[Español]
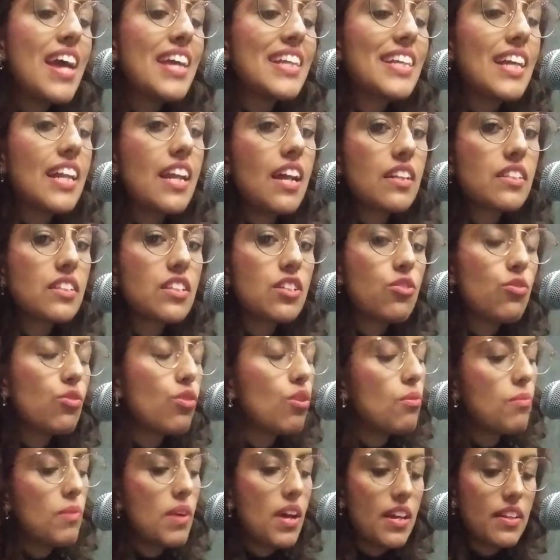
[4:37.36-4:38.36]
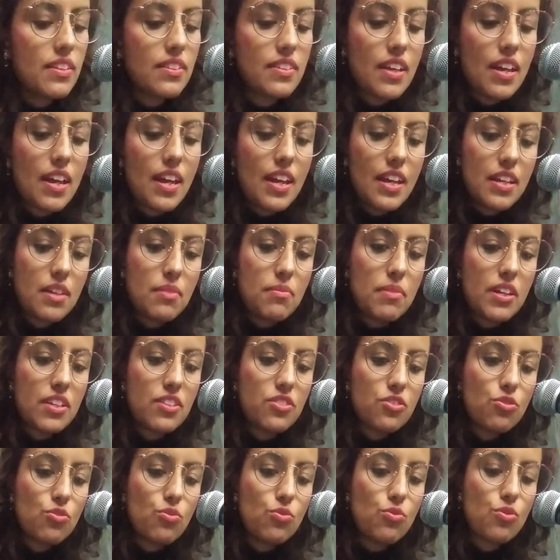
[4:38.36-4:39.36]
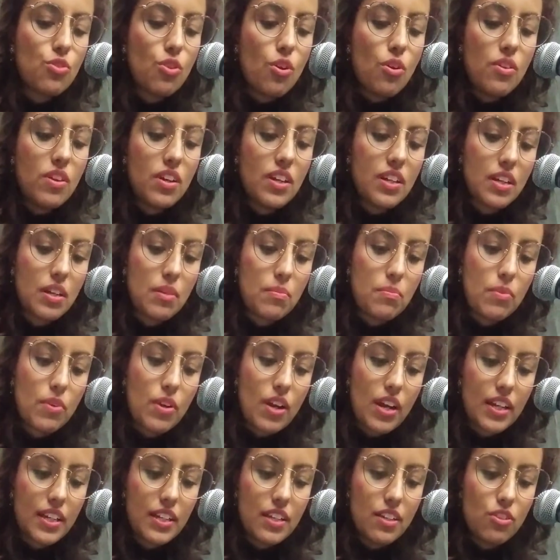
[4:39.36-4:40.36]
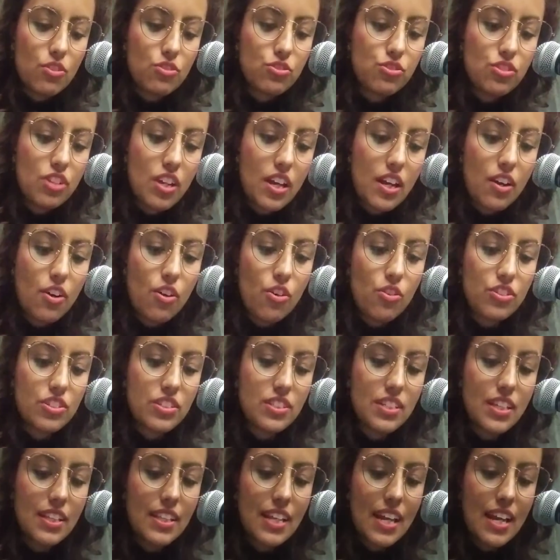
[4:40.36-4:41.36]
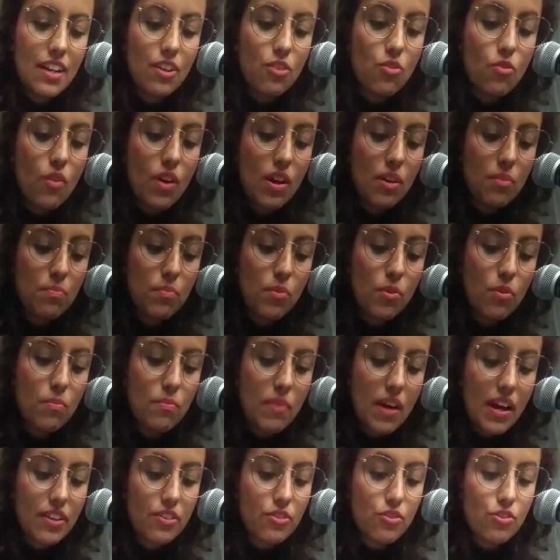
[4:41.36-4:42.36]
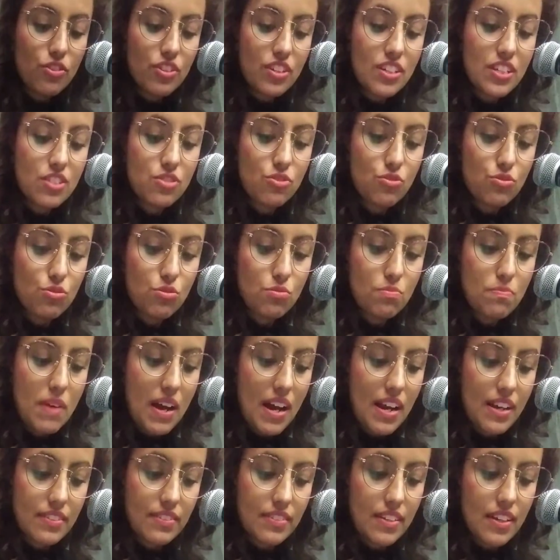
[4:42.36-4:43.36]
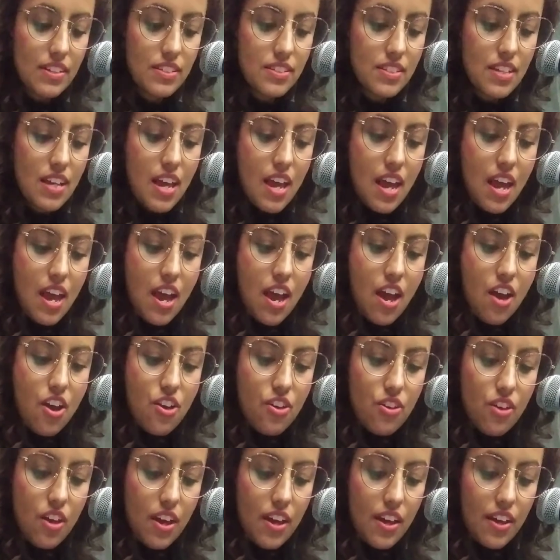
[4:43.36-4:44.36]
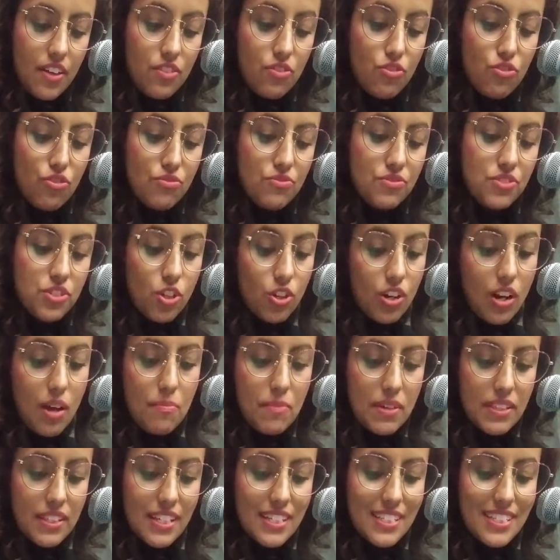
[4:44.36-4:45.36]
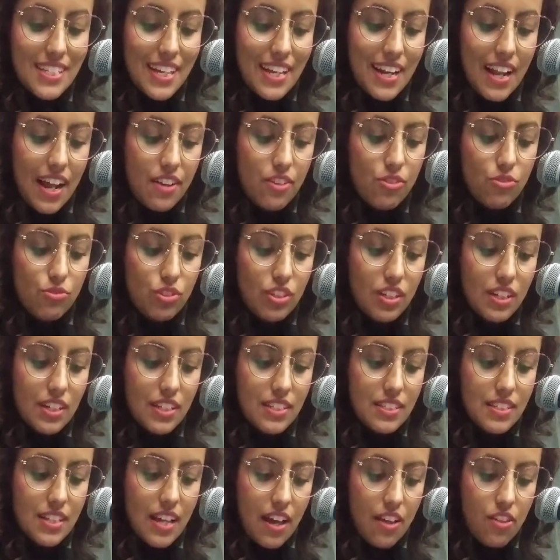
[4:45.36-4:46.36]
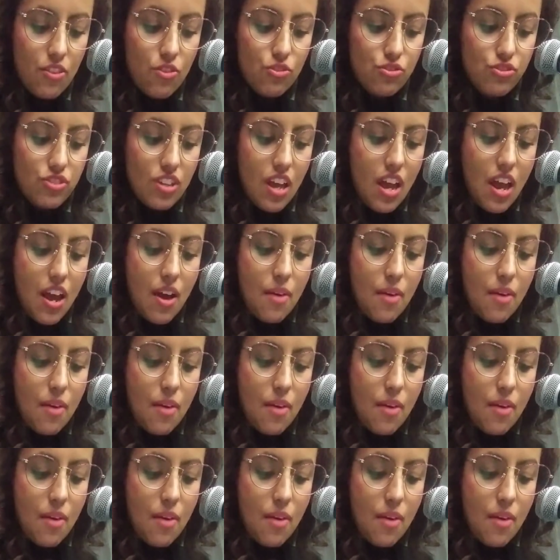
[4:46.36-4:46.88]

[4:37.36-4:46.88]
y el artículo 20 y 21, que por aquí los tengo, dicen, el cuerpo humano y sus partes eh, solamente serán utilizados